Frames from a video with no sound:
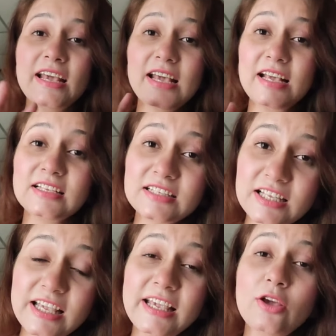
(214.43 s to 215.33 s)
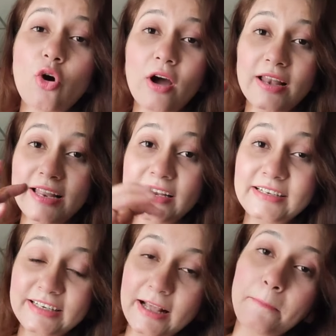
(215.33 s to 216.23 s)
इस ही ऑयलिंग
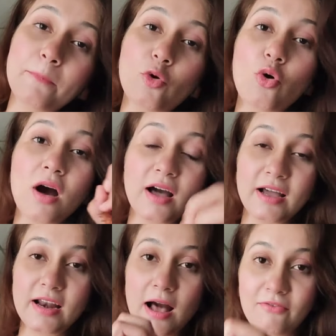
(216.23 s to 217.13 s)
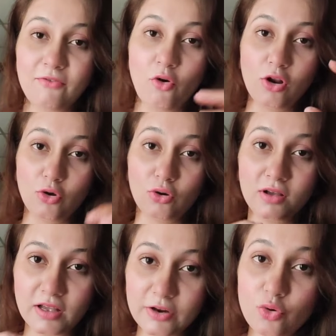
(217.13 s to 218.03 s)
टिप को अगर आप फॉलो
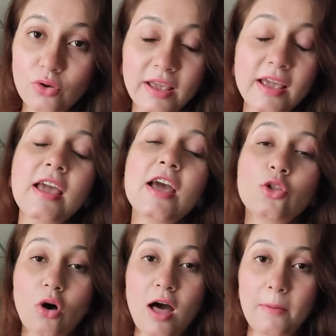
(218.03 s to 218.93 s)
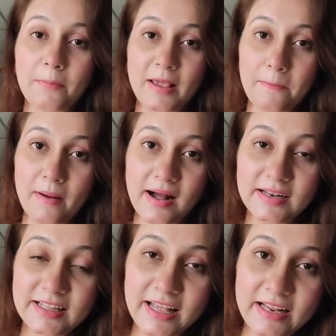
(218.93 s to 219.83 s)
करोगे तो आपके
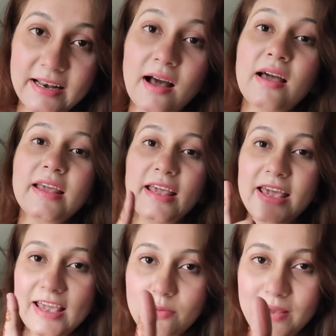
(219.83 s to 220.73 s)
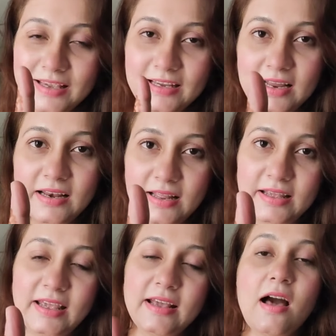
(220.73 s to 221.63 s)
बाल देखना एक महीना
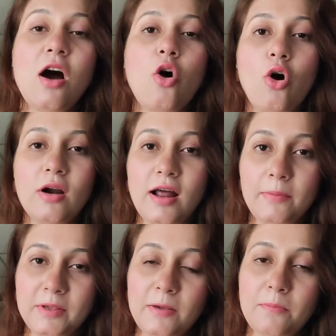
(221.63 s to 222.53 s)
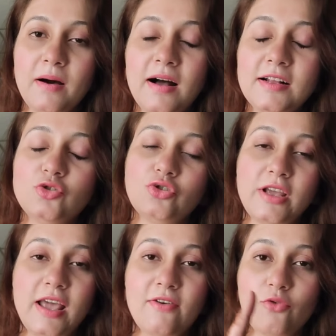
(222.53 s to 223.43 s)
लगेगा और आपके बाल जो
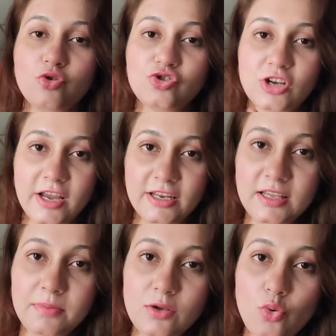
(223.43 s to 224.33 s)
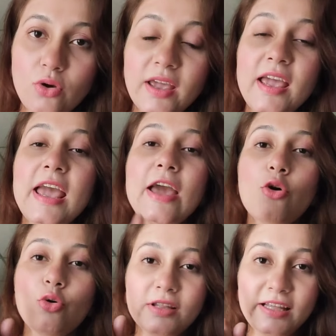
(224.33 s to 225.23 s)
है वो शाइनी भी होंगे
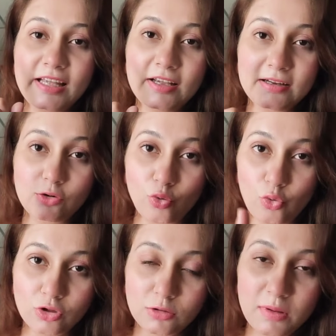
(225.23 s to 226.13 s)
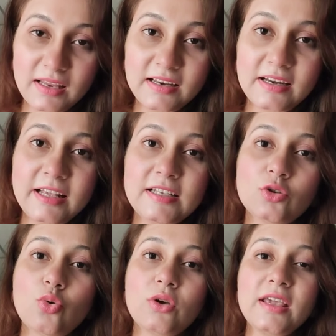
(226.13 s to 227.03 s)
उनकी ग्रोथ भी इंक्रीज
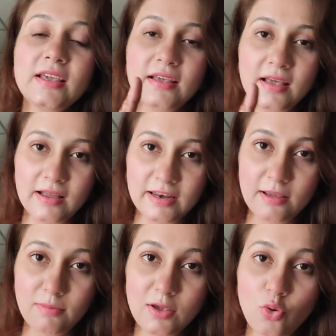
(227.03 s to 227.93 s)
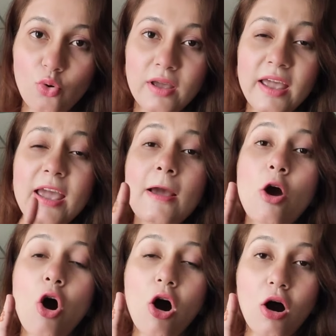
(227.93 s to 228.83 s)
होगी घने भी होंगे
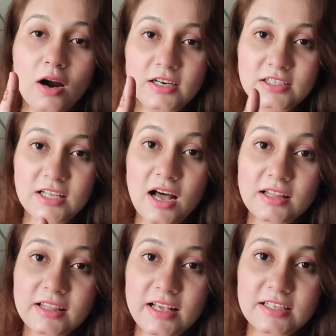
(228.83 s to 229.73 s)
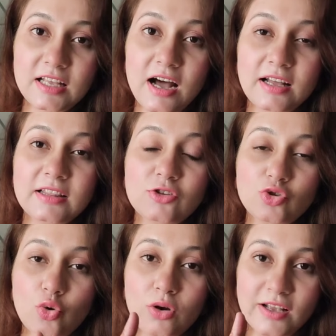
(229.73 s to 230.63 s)
और साथ के साथ
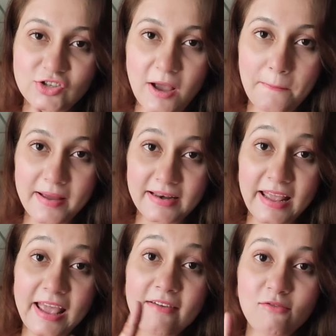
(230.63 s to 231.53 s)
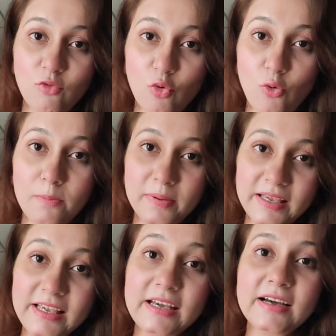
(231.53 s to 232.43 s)
जो गंजापन है वो
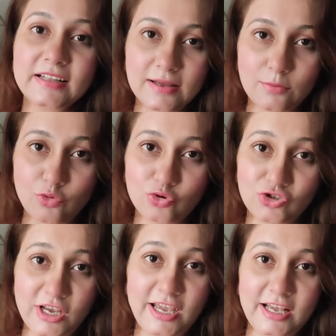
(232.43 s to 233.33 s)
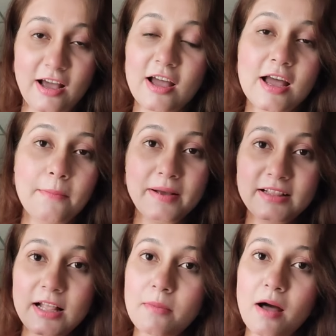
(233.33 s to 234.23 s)
भी ख़त्म हो जाएगा
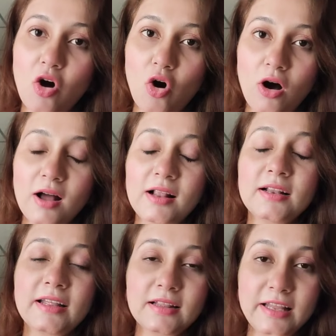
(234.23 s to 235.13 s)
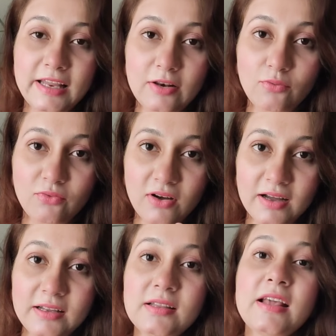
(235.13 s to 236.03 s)
मतलब ऑल इन
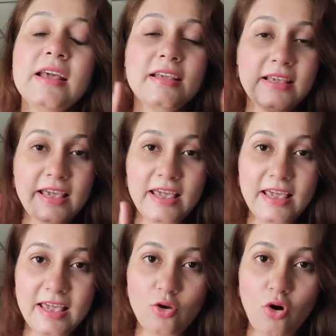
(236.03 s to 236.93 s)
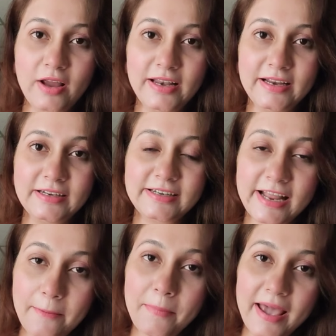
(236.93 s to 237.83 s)
वन ये एक ऑयलिंग
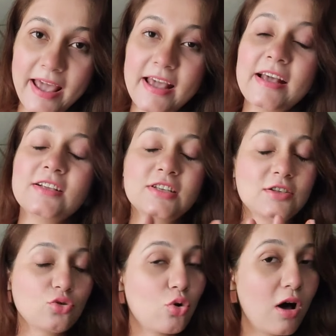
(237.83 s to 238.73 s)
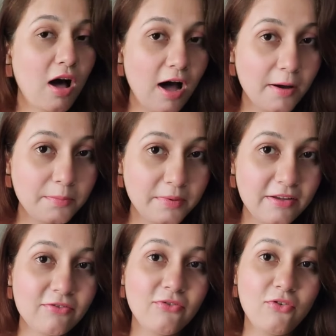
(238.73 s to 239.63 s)
टिप है जिसको
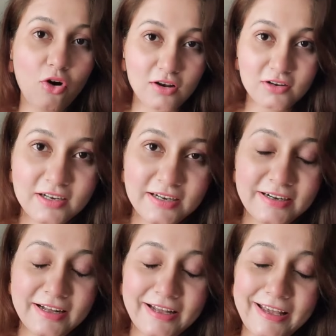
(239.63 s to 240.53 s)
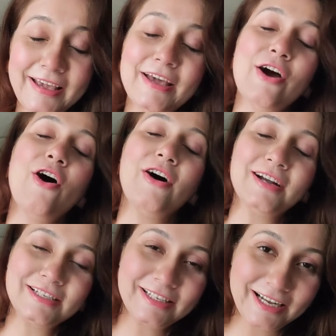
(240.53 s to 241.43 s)
आपने फॉलो करना है
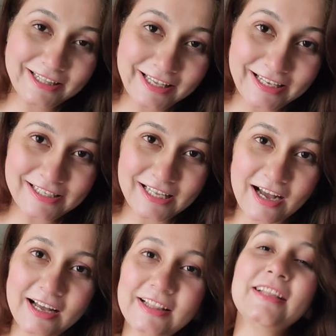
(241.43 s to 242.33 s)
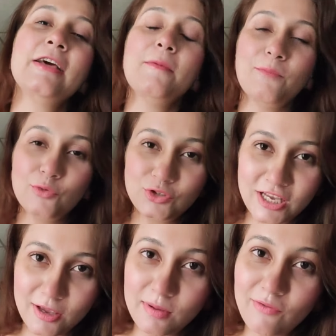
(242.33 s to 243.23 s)
और साथ के साथ
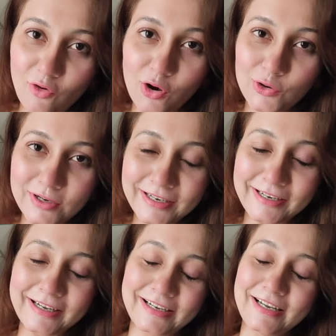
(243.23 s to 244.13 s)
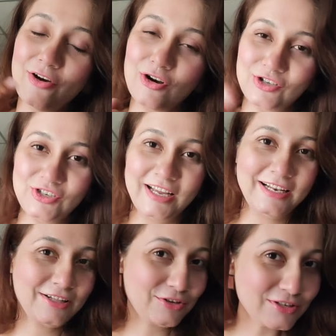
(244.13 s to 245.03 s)
मुझे भी फॉलो करना है और
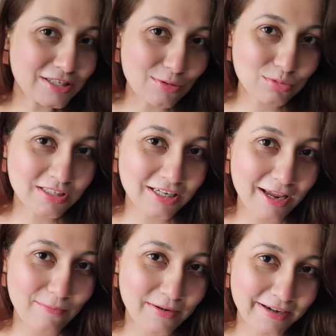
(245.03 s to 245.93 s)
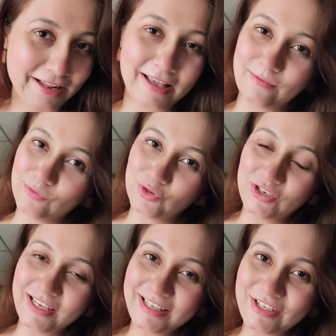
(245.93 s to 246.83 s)
चैनल को सब्सक्राइब करना है
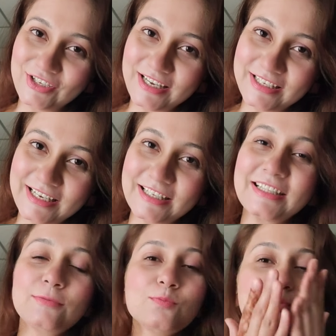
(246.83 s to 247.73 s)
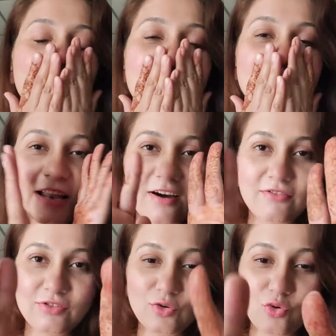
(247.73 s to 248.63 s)
मुझे दीजिए इजाज़त लव
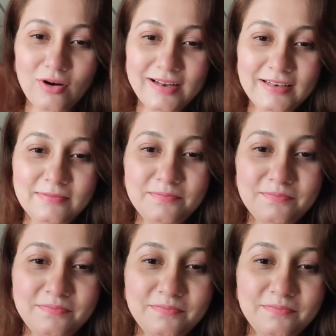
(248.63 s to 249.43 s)
यू ऑल